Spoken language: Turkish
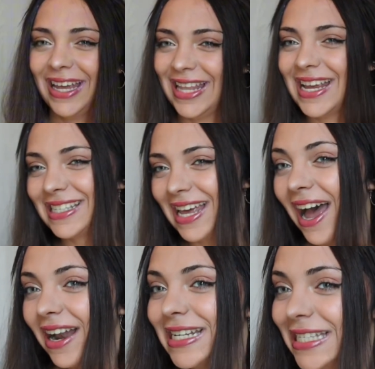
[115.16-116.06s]
Neyse
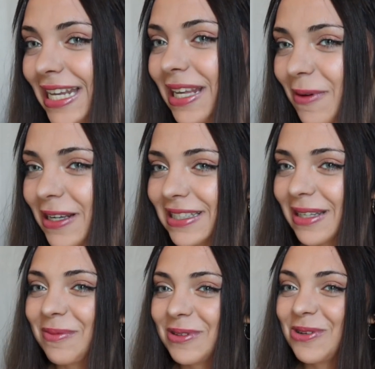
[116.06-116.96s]
her zeki bir
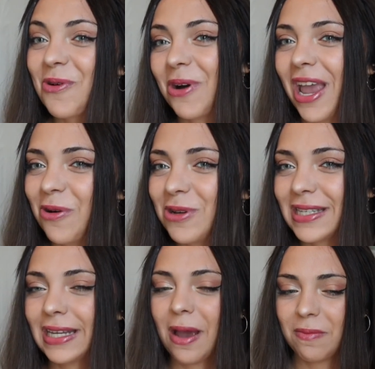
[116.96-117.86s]
kızdım. Çok
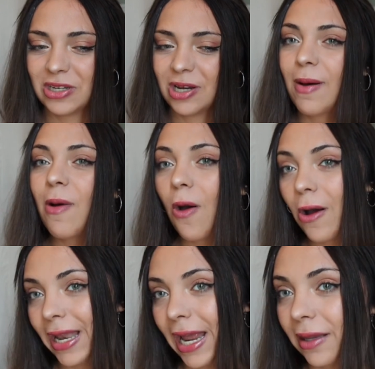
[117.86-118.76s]
egoistik yapmayacağım ama
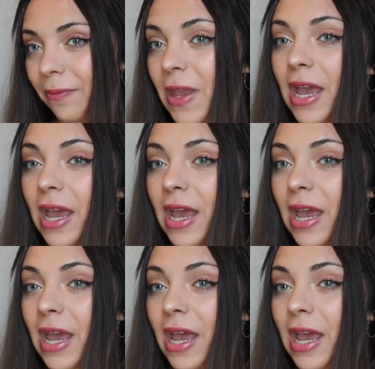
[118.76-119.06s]
öyleydi.